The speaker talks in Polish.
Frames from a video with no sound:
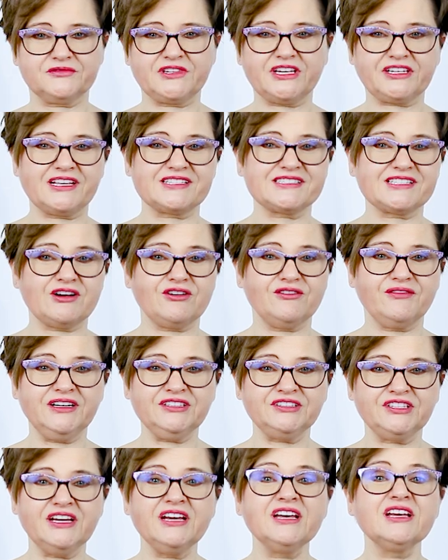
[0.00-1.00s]
Takie
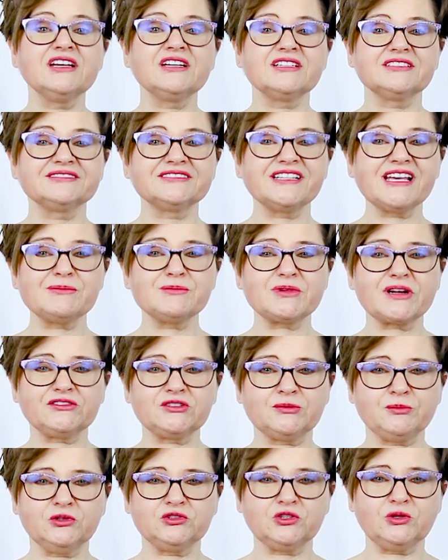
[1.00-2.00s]
zachowanie
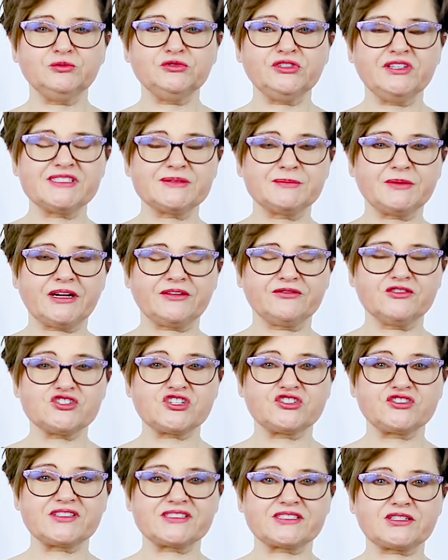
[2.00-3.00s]
najprawdopodobniej sprawi,
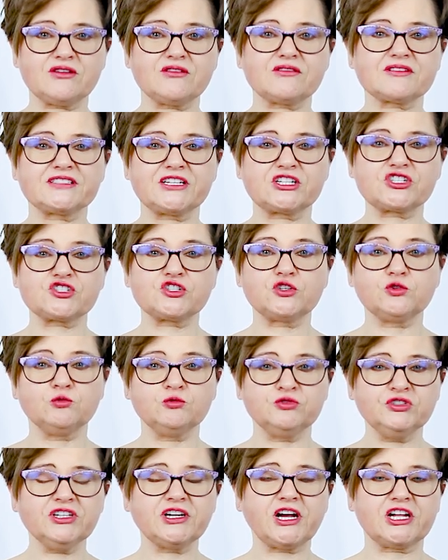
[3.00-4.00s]
że dziecko zacznie
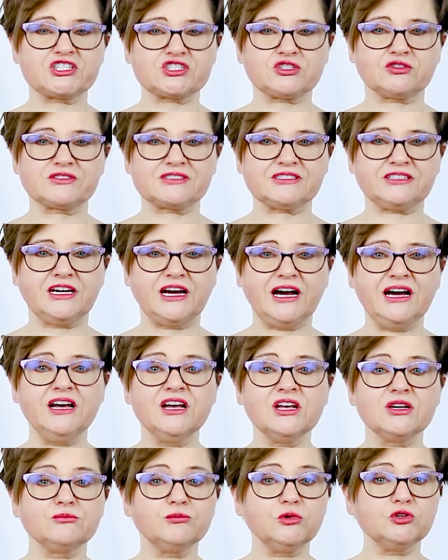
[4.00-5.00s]
unikać nocnika,
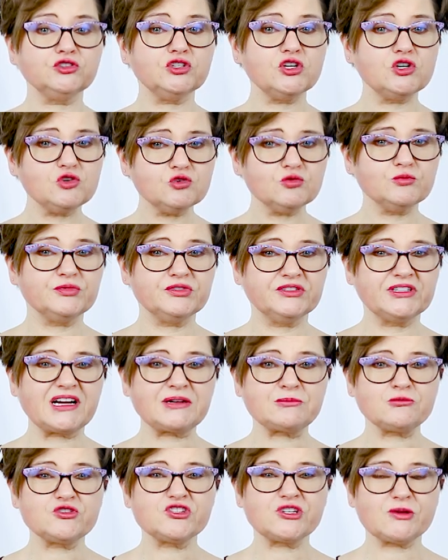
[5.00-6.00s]
bo nie lubi,
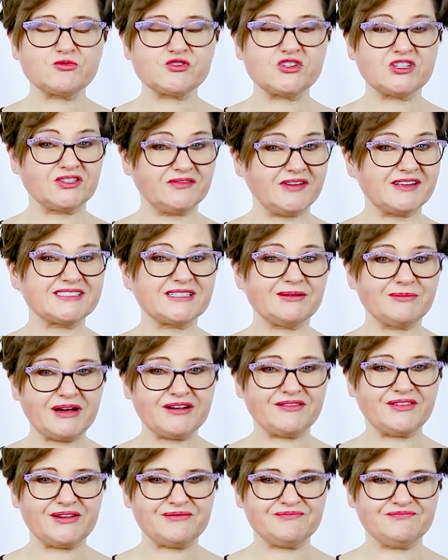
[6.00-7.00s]
jak mu się przerywa
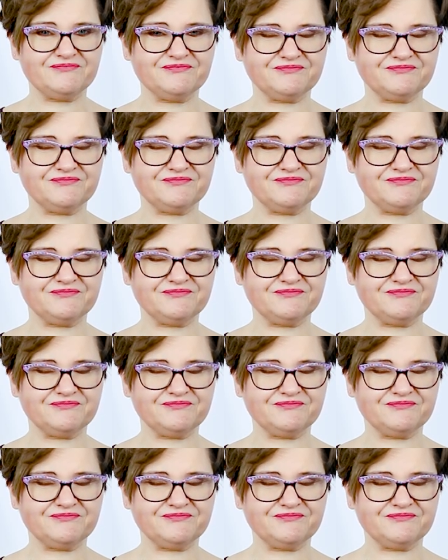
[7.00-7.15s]
zabawę.